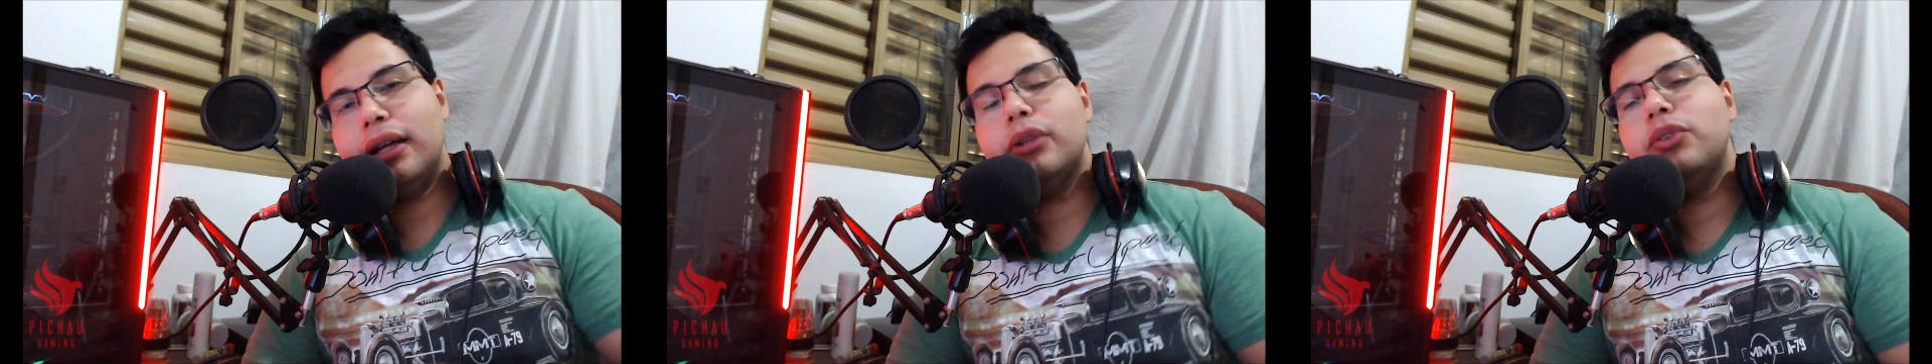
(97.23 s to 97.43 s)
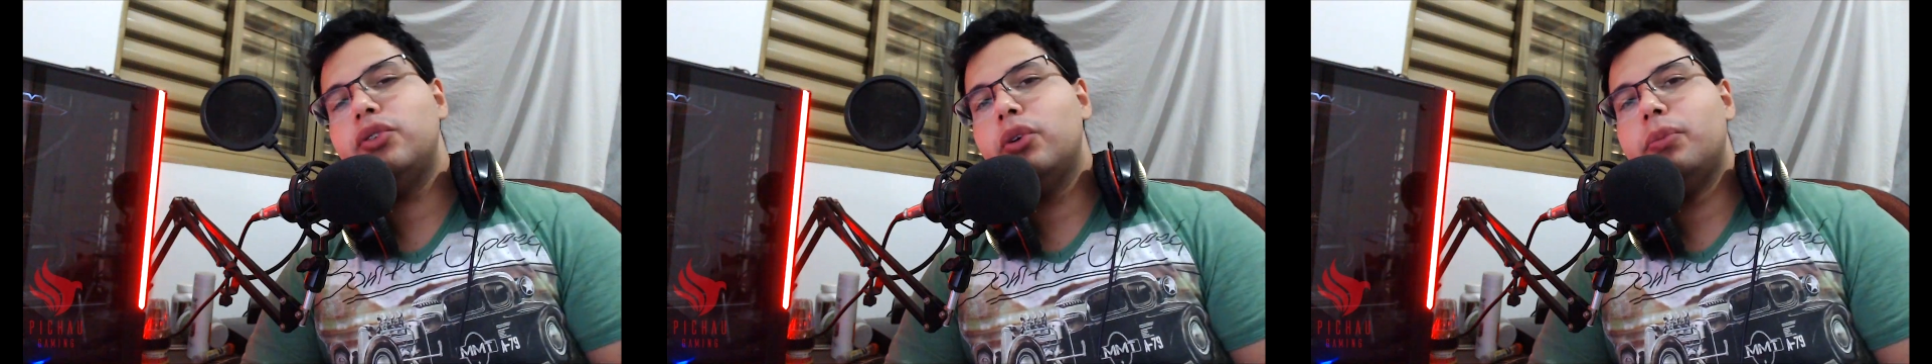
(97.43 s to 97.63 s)

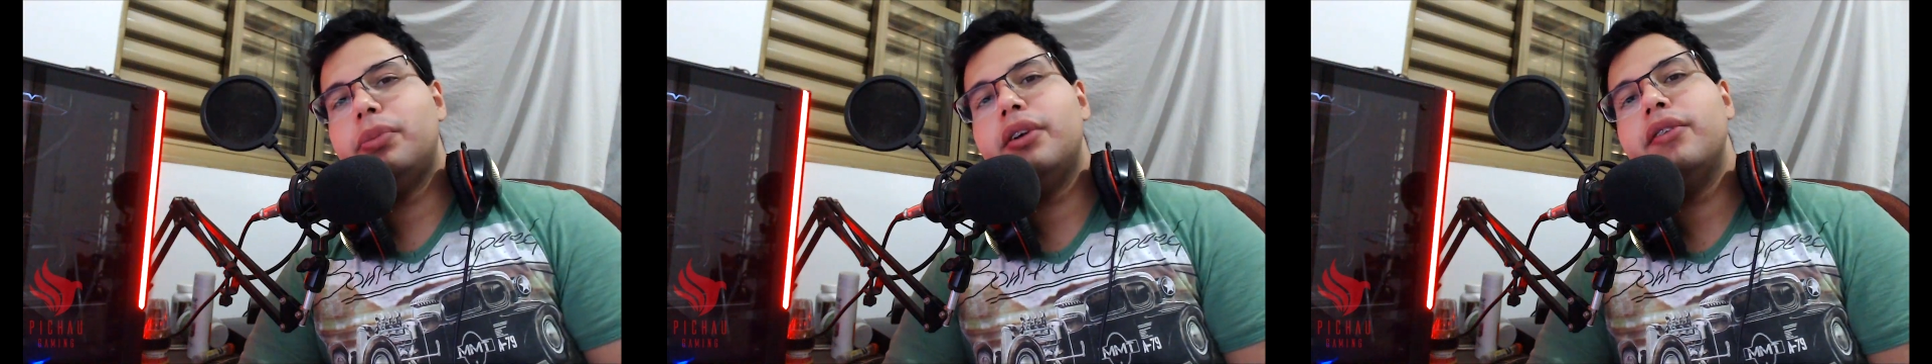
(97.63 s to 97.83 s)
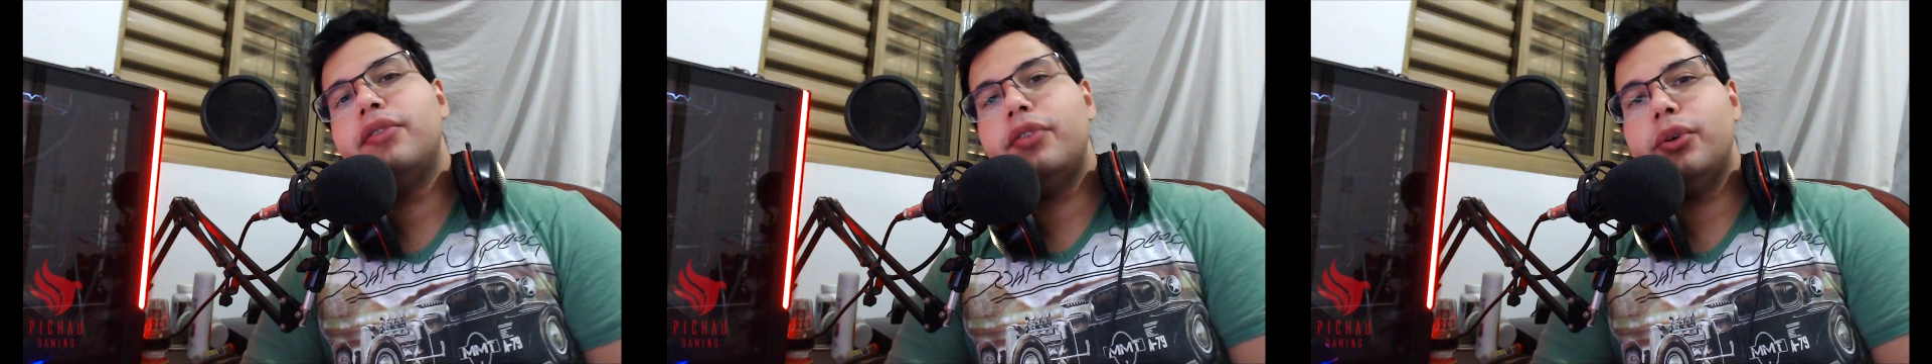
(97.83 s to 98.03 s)
lá no seu
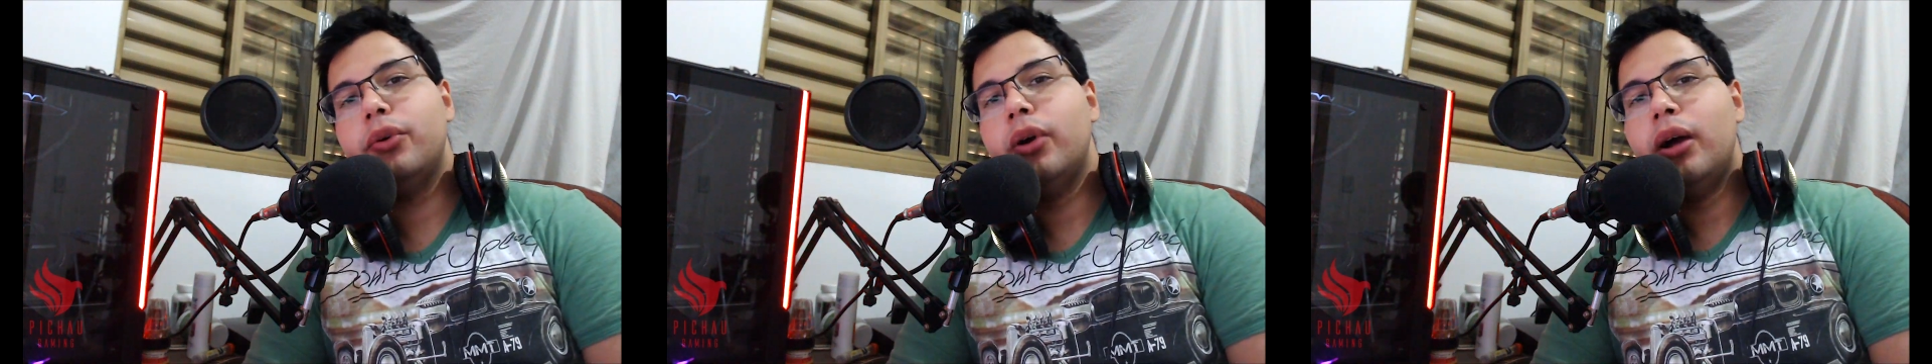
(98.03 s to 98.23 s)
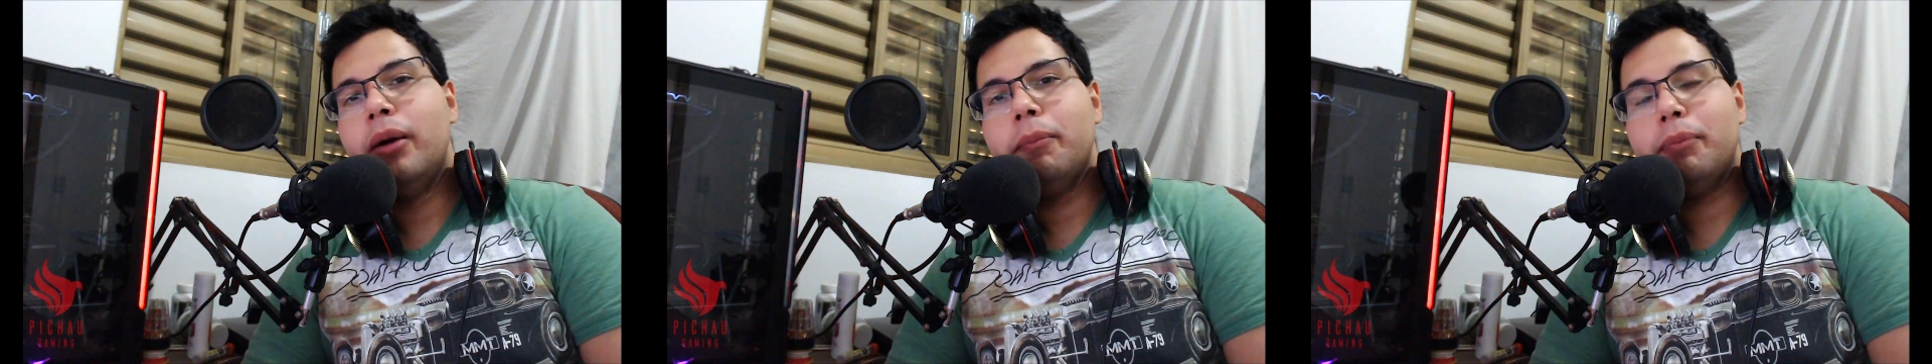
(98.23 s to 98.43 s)

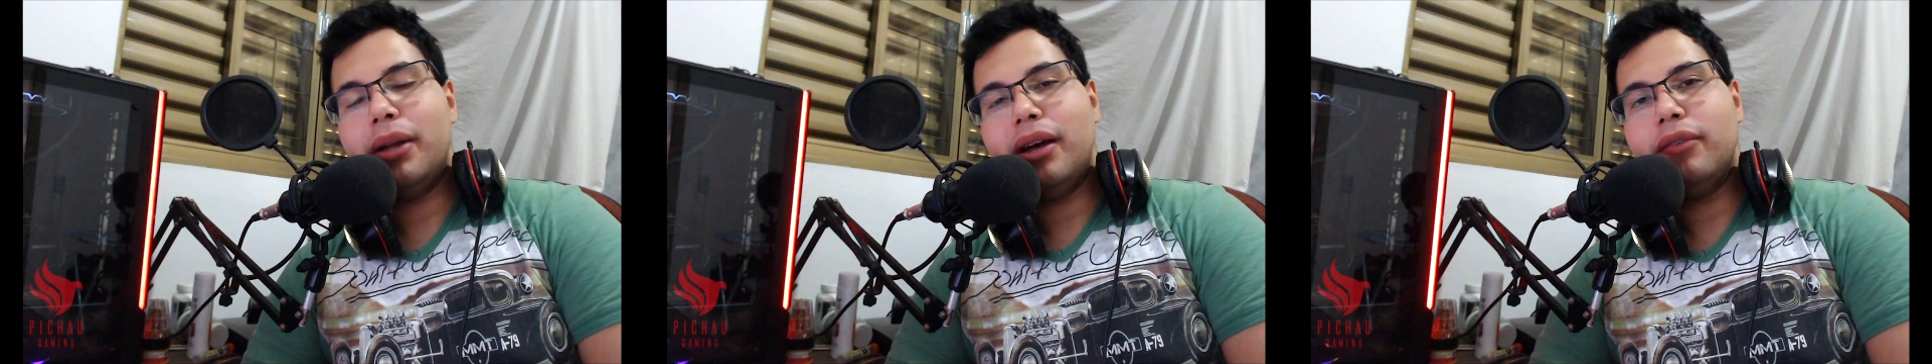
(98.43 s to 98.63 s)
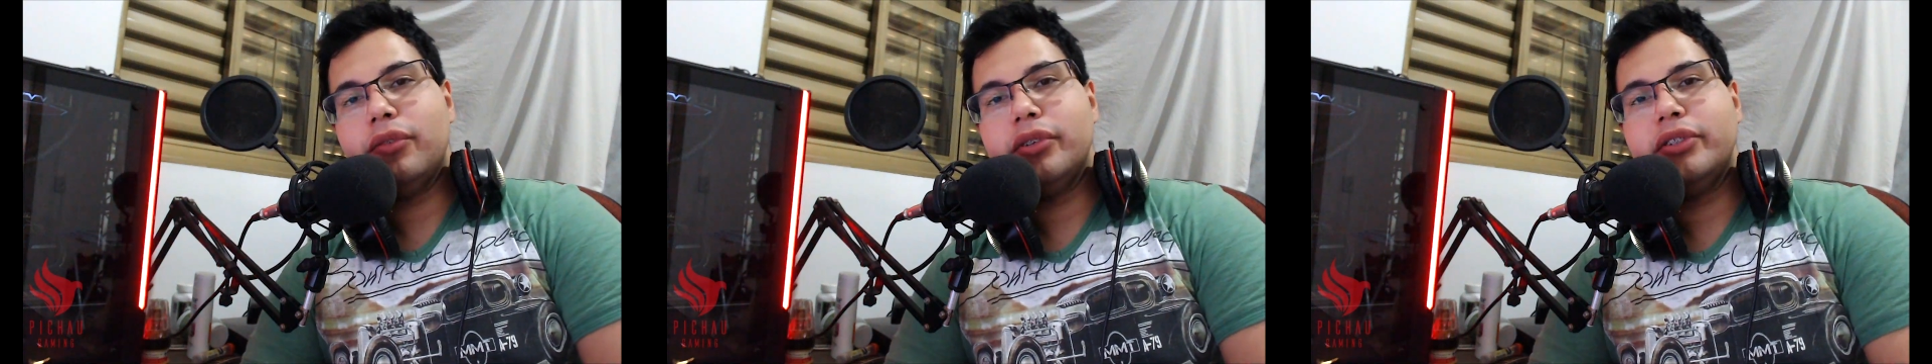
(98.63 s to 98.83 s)
perfil,
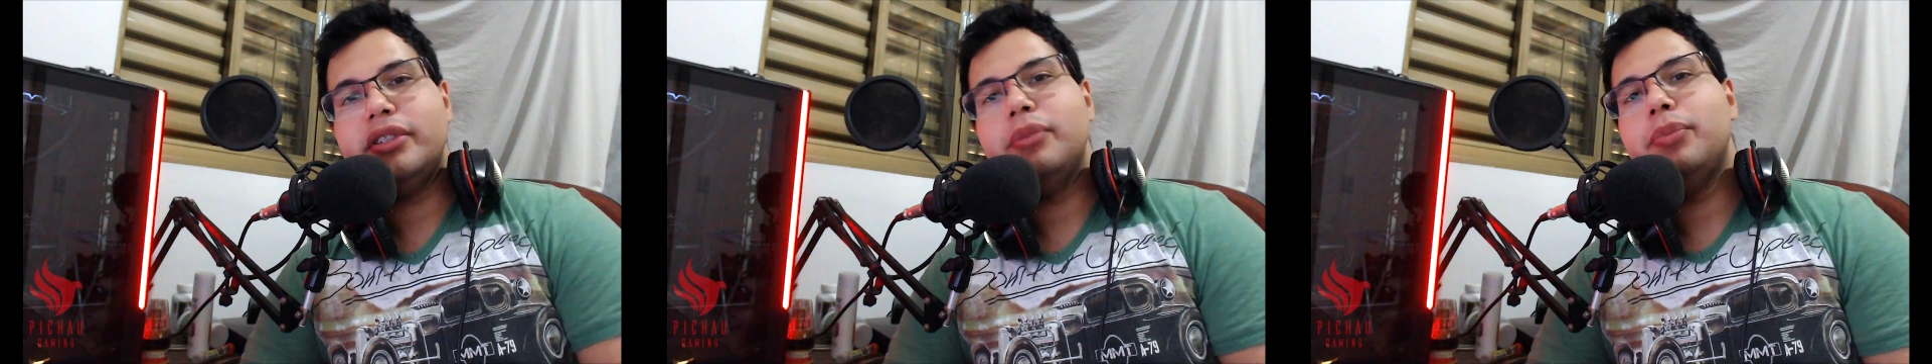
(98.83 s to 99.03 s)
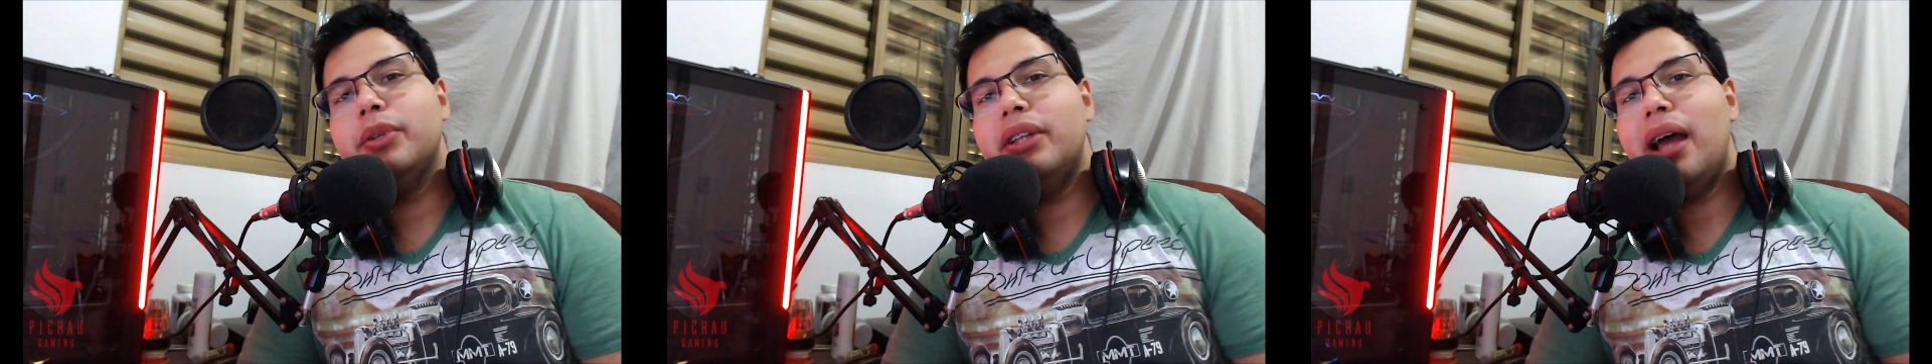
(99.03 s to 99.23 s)
para
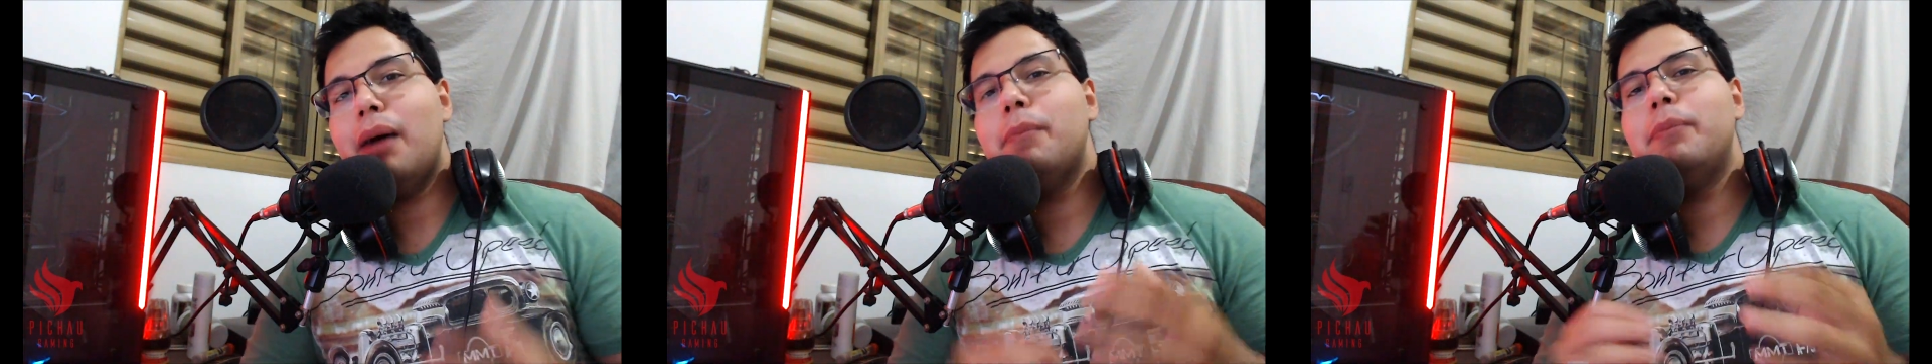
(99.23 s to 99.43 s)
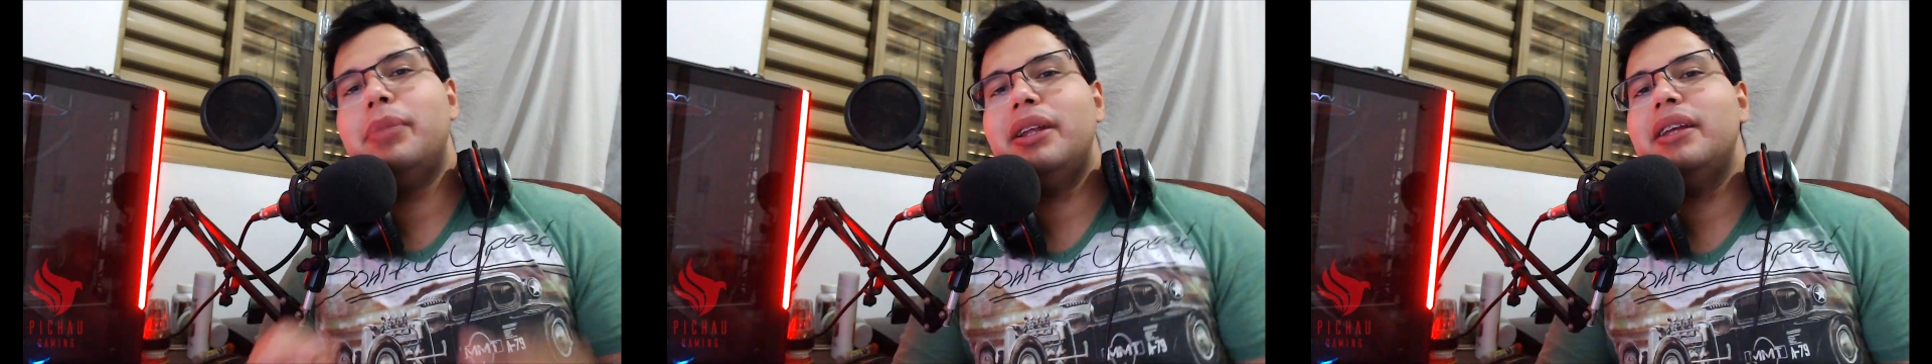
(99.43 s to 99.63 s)
você poder
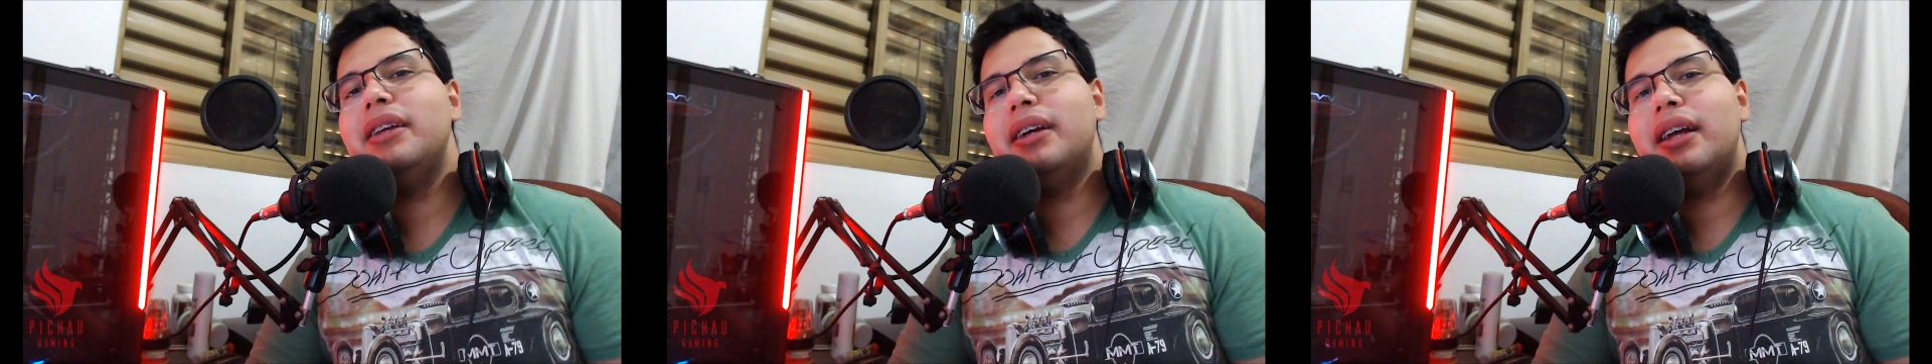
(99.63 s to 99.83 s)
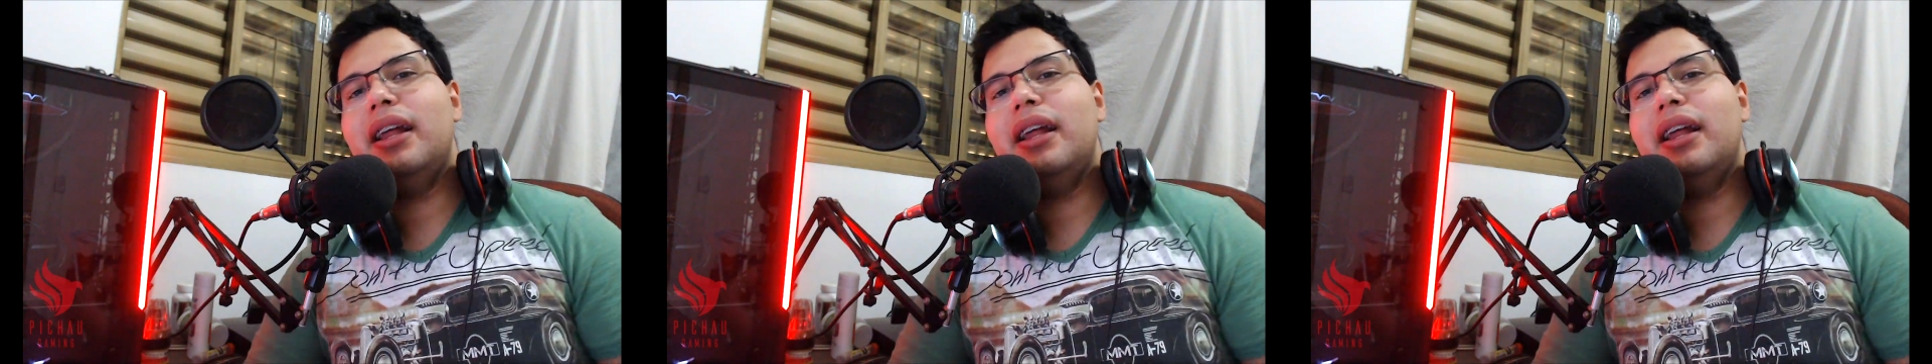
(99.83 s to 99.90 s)
abrir,